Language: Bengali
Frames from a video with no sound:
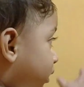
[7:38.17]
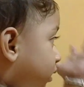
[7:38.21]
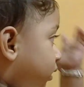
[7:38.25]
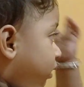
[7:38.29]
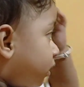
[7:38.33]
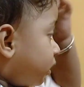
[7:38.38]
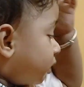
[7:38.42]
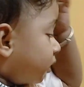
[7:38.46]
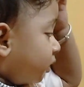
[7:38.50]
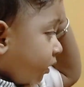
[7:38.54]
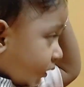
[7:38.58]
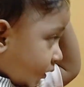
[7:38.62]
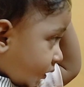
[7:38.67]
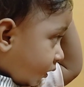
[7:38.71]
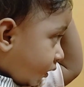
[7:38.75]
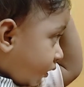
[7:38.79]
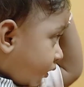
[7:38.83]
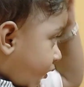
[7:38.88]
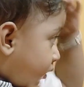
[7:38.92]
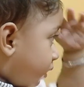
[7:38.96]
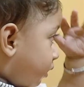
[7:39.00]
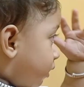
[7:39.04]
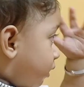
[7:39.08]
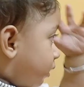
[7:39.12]
এ বাবা এ
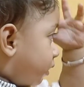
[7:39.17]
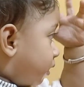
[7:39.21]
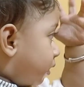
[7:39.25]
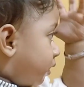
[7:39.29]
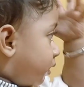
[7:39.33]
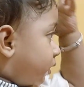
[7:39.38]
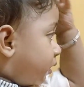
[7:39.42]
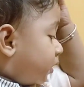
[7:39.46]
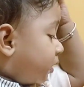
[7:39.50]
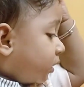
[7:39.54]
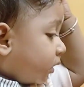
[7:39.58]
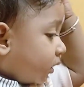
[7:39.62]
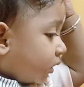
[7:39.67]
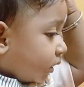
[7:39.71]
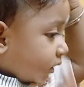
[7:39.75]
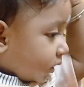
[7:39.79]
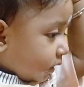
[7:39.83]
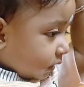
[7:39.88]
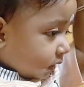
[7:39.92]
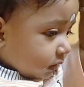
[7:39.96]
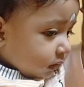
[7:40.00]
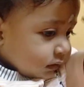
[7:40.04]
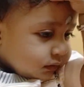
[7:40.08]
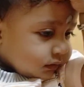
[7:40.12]
বাবা মাথায় ক্লিপ লাগিয়ে
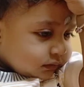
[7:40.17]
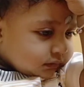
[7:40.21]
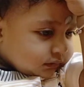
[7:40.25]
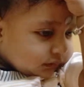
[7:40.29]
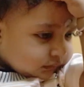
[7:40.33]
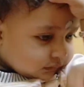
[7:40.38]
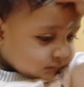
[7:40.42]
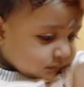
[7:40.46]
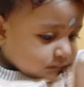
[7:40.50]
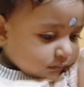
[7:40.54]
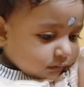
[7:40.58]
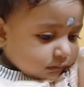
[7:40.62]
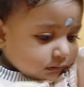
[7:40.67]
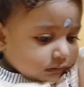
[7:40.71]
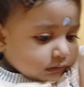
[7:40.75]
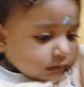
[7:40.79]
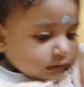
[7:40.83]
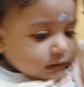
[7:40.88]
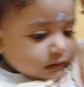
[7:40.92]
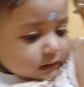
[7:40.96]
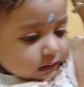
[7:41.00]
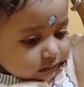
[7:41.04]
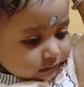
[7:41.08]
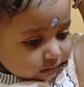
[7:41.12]
দিয়েছে এ বাবা
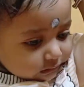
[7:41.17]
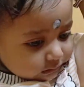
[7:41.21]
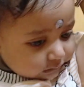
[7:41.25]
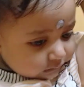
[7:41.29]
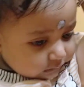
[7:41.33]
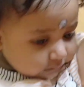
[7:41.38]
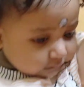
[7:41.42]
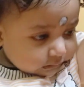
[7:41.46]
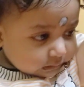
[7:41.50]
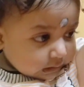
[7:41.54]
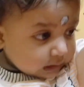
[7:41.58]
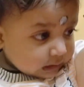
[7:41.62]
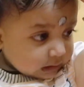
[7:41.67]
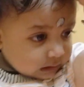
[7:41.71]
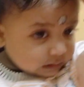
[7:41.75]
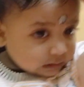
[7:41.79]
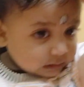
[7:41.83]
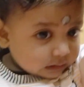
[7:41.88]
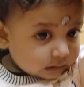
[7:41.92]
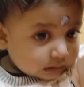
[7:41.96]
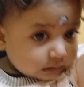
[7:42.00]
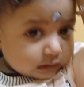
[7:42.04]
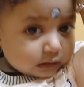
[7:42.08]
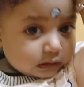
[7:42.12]
এ
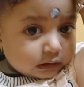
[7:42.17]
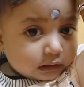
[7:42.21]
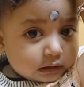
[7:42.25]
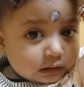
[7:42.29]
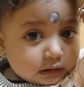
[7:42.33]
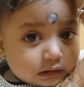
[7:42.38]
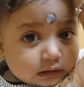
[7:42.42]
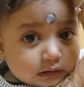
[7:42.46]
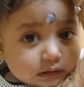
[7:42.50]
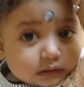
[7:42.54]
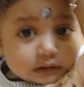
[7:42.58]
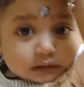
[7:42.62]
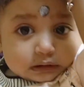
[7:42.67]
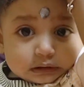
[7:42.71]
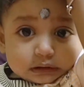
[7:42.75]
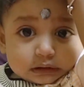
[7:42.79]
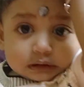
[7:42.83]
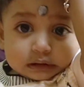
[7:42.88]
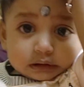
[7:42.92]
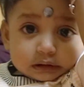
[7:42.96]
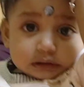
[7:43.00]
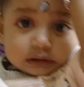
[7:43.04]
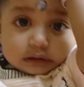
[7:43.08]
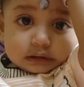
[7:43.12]
বাবা
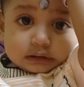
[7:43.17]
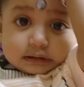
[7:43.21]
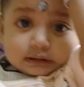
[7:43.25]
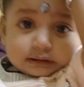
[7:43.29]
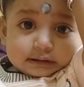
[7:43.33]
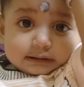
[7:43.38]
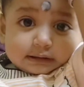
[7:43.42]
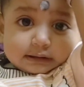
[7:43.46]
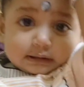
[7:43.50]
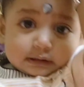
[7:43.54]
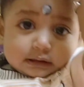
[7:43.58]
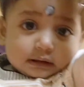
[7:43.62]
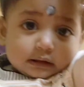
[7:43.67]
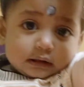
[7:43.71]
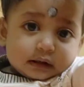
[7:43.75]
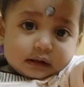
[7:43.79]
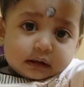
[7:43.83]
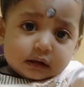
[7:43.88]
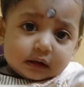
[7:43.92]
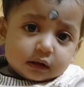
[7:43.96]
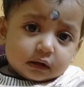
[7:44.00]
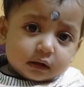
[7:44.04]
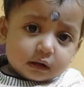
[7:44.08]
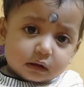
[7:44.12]
সাজুগুজু
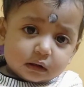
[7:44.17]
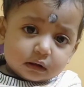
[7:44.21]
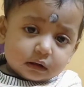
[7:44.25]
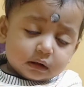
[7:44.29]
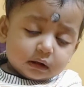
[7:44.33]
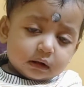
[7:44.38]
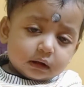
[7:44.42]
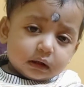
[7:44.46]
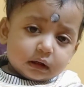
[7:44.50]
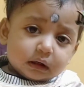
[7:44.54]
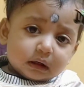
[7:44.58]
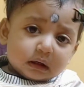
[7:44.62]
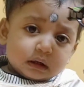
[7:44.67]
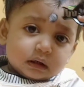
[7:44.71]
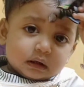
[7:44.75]
করে এসেছে দেখো